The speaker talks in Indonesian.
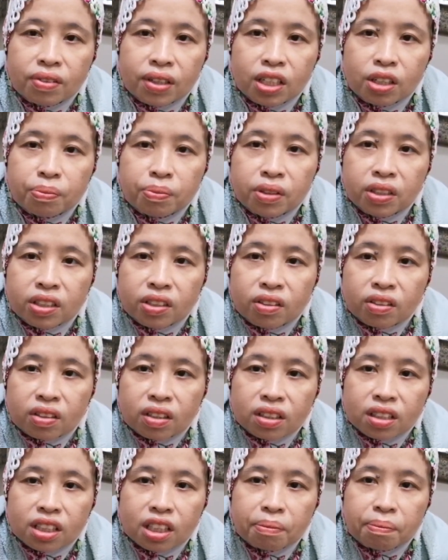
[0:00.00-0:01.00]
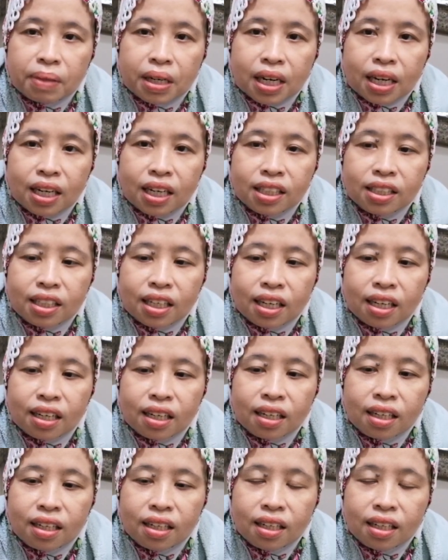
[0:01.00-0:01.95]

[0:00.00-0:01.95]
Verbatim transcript: walaupun di Hongkong tetap makanannya